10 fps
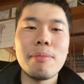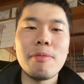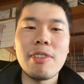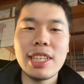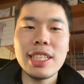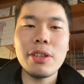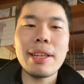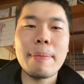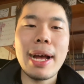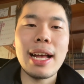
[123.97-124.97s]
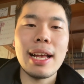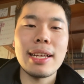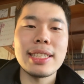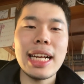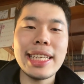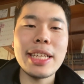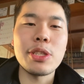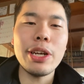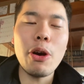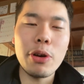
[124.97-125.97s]
私にとってはまあ、じゃんけん
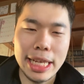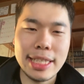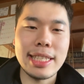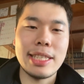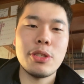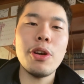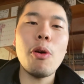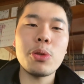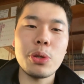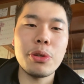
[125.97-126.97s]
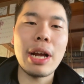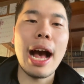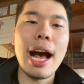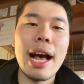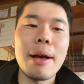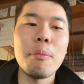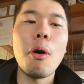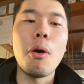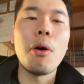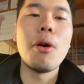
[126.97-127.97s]
強い方です。強い方というか、
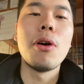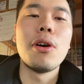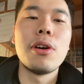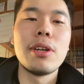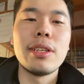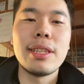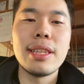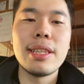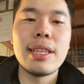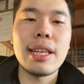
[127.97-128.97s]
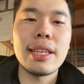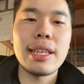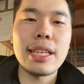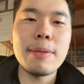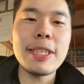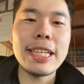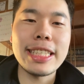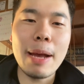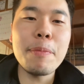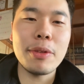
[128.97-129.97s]
もう、夏祭り
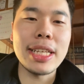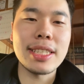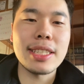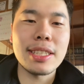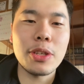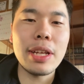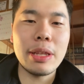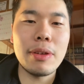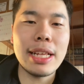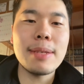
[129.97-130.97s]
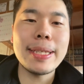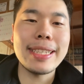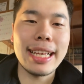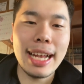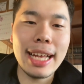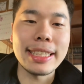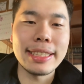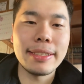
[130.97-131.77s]
チャンピオンです。去年の夏祭り、はい。